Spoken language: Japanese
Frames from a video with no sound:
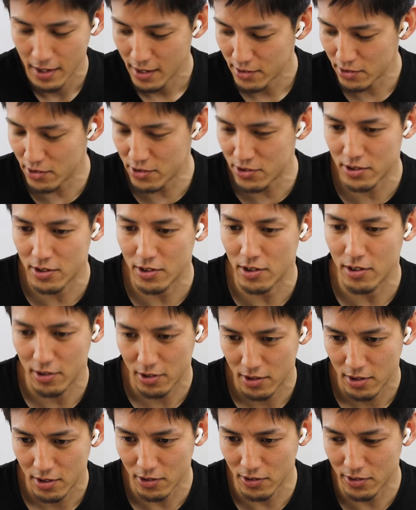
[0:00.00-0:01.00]
それちょっと
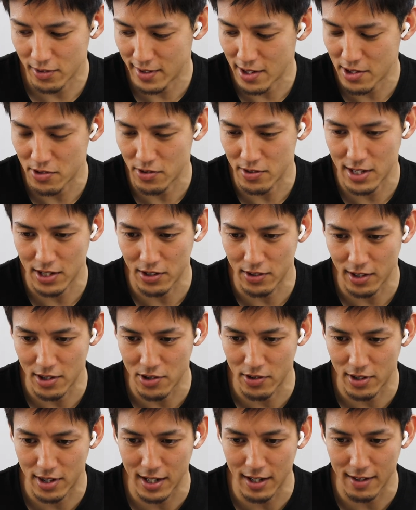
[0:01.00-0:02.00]
今度セッションした時に
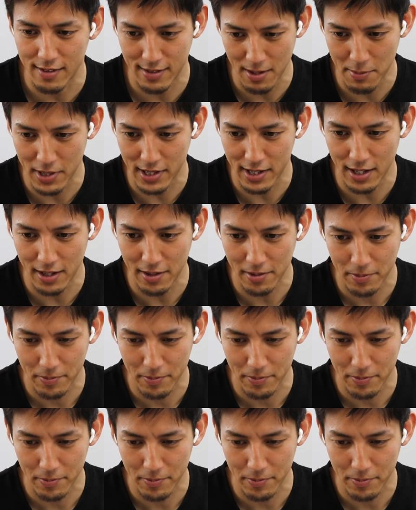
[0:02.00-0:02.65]
聞かせて、また